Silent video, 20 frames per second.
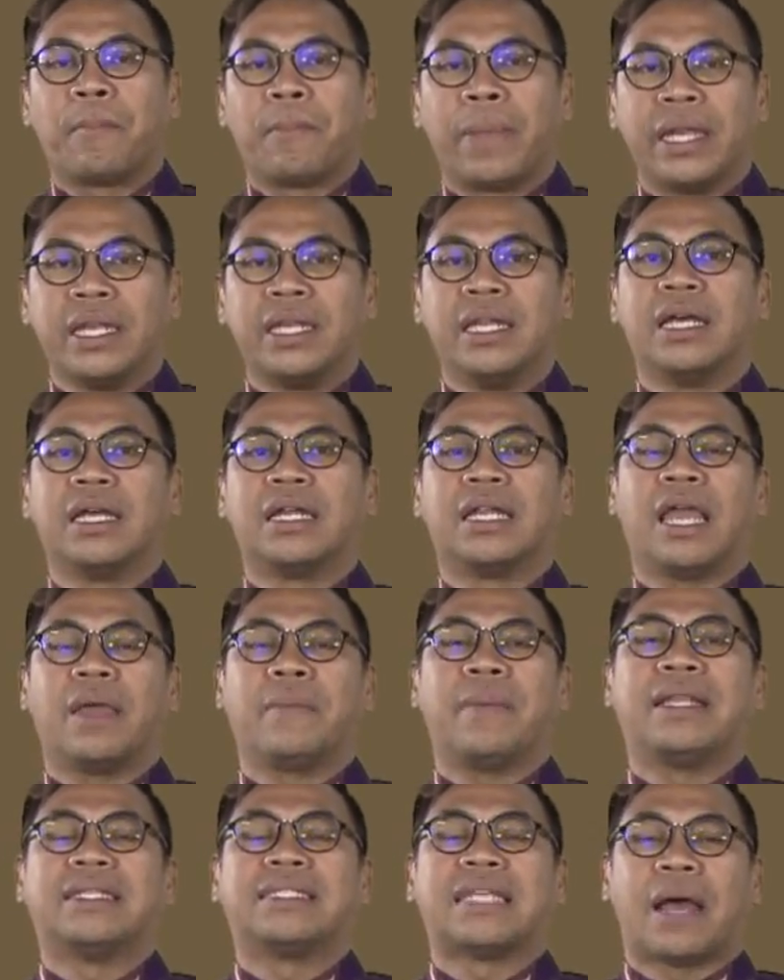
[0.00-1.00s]
เป็นหนึ่งใน
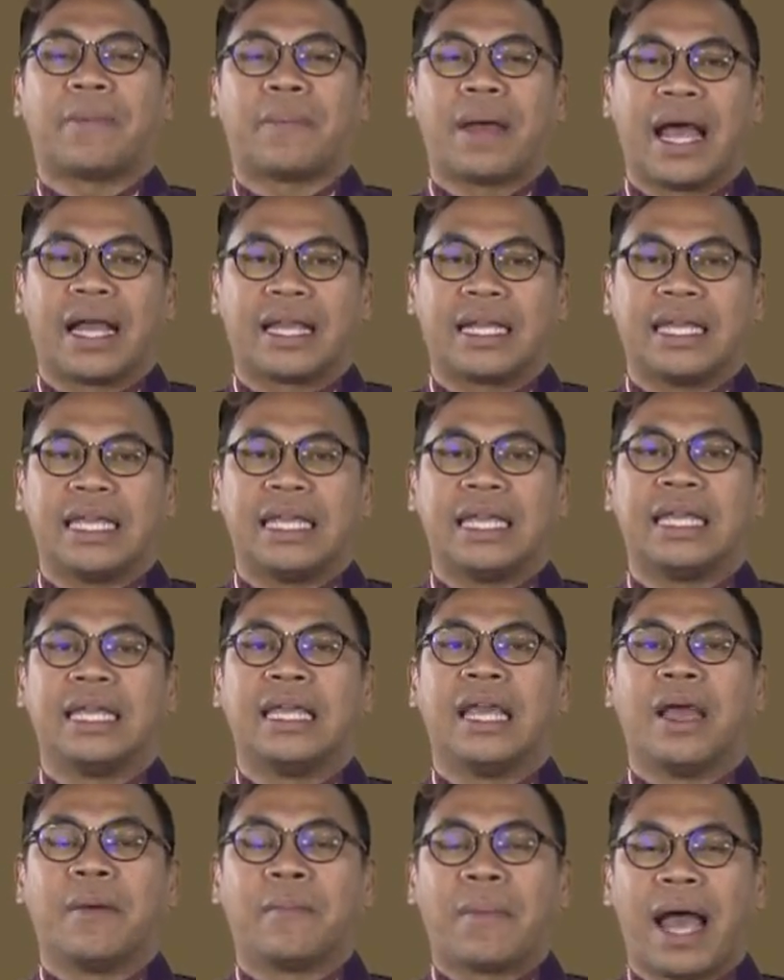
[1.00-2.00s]
เบญจภาคี
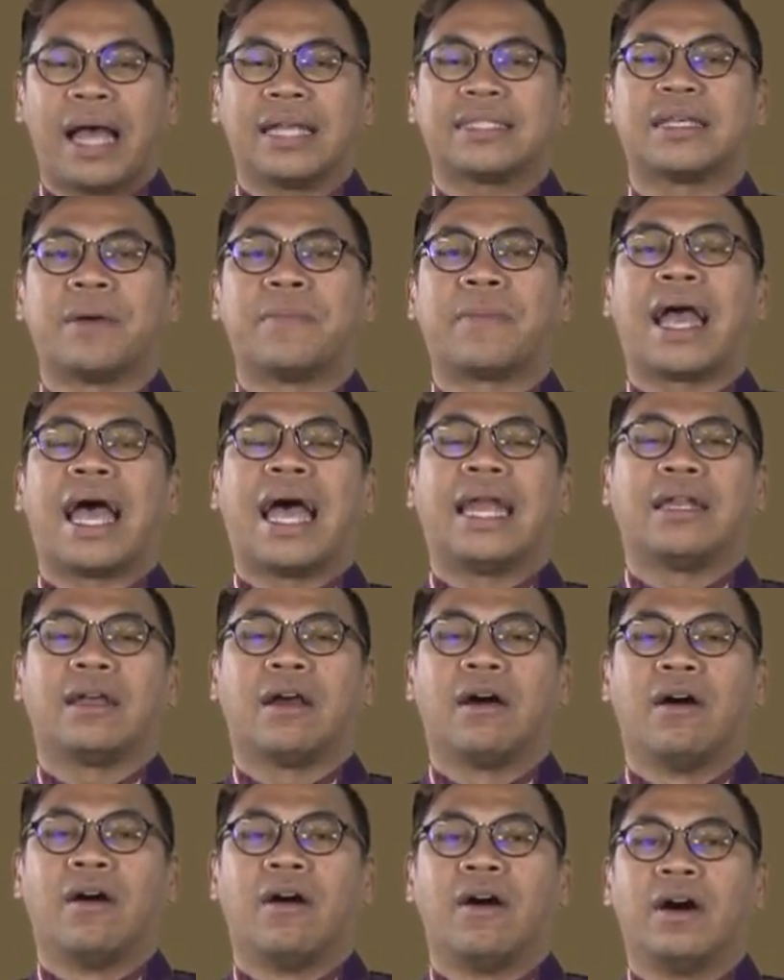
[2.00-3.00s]
พระสำคัญ
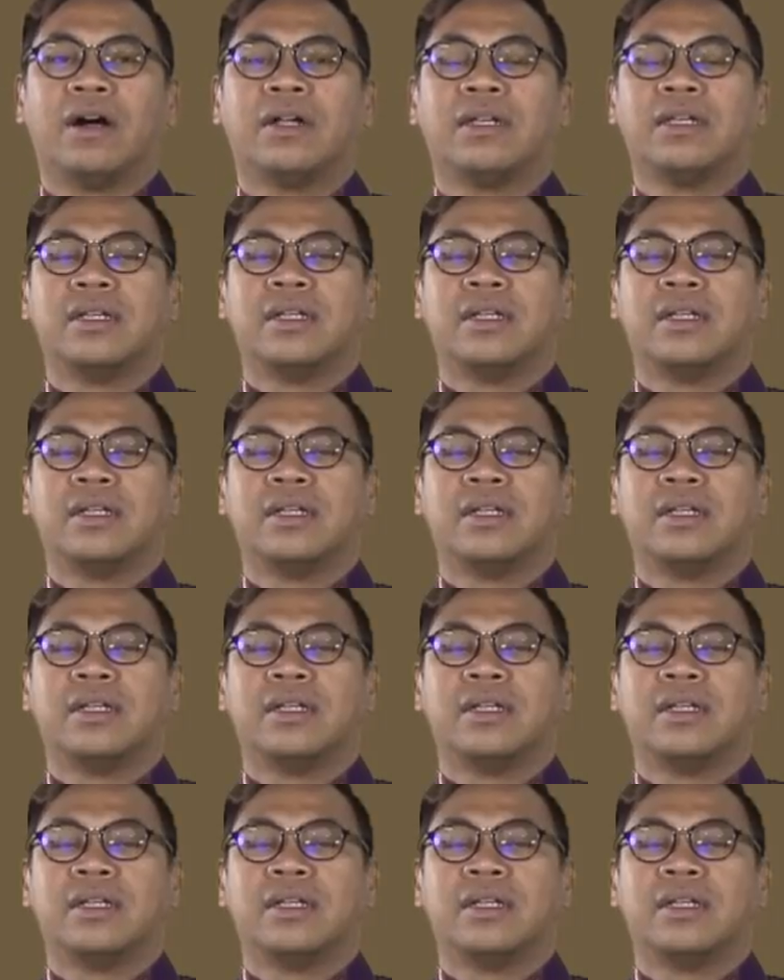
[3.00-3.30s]
ของ